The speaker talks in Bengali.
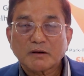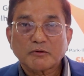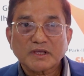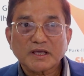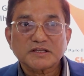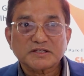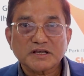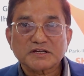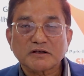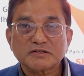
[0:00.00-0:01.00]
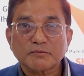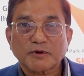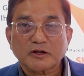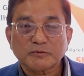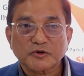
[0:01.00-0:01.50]
এবং কী কী চিকিৎসা হচ্ছে
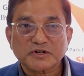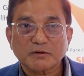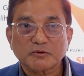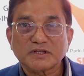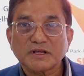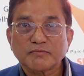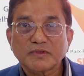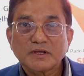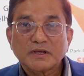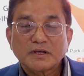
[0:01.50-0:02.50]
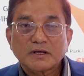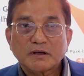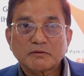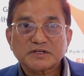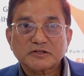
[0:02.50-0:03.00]
ভারতবর্ষের মধ্যে
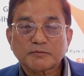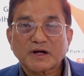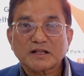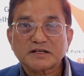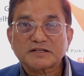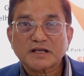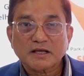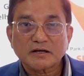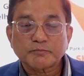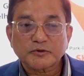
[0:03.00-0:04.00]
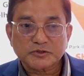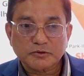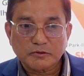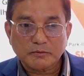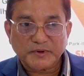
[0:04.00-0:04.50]
এবং যেহেতু বাংলাদেশ থেকে এখানে
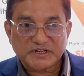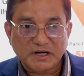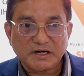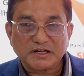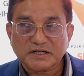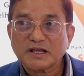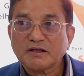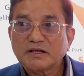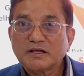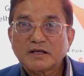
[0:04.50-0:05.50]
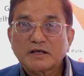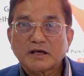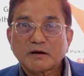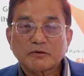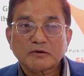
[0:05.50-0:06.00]
প্রচুর পেশেন্ট আসে
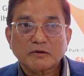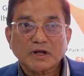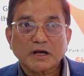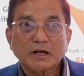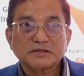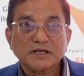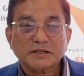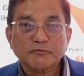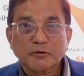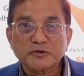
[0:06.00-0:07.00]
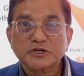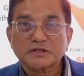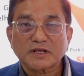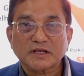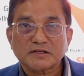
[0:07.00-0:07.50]
এবং ওরা যাতে
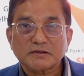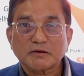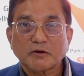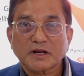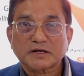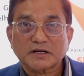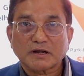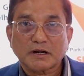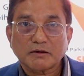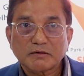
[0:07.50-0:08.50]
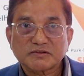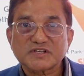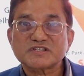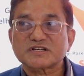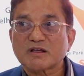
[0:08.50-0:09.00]
ভবিষ্যতে অনেকটা
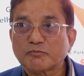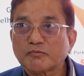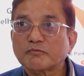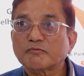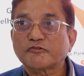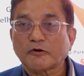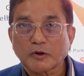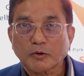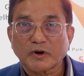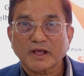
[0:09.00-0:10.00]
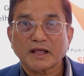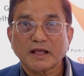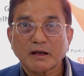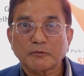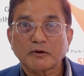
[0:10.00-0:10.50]
সিস্টেম ফলো করে
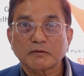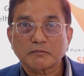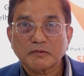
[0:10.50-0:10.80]
এবং